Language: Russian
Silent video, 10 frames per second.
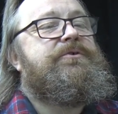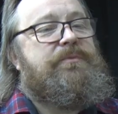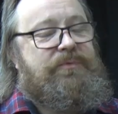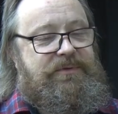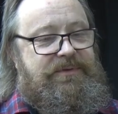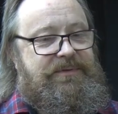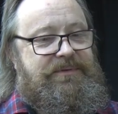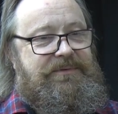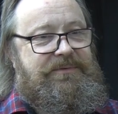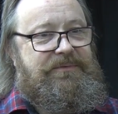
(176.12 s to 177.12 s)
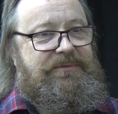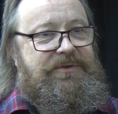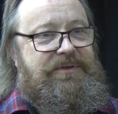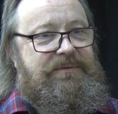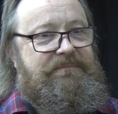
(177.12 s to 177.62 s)
что будет э,
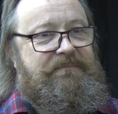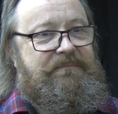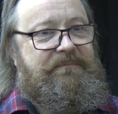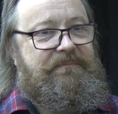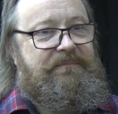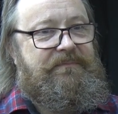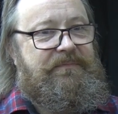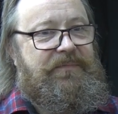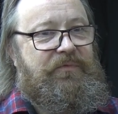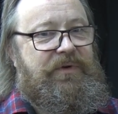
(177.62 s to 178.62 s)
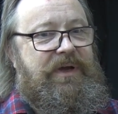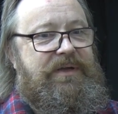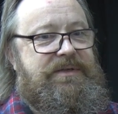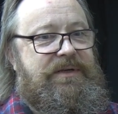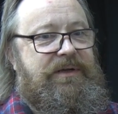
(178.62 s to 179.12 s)
очень
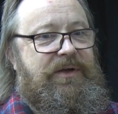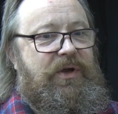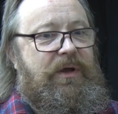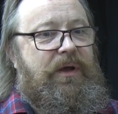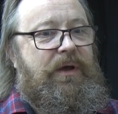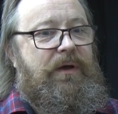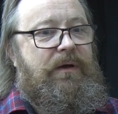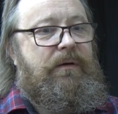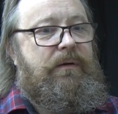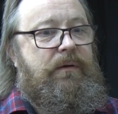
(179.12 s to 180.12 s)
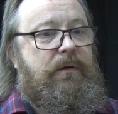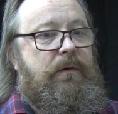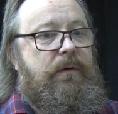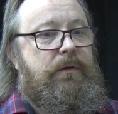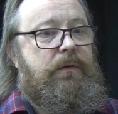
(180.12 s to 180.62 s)
увлекательно.
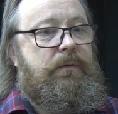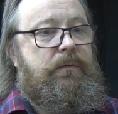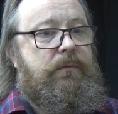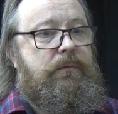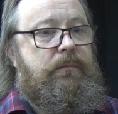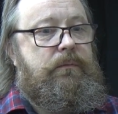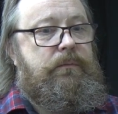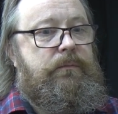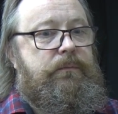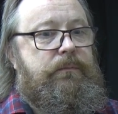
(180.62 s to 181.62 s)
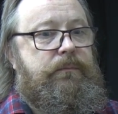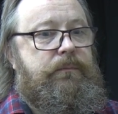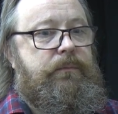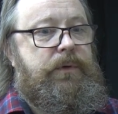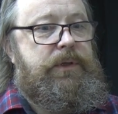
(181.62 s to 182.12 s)
А, э,
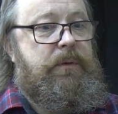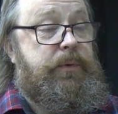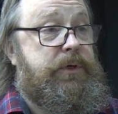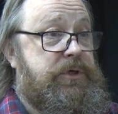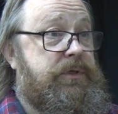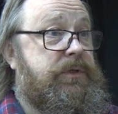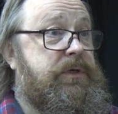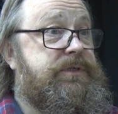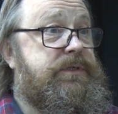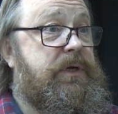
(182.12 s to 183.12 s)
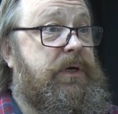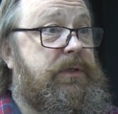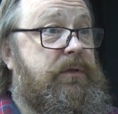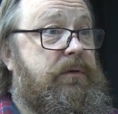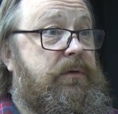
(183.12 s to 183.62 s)
к нам приезжает Татарстан,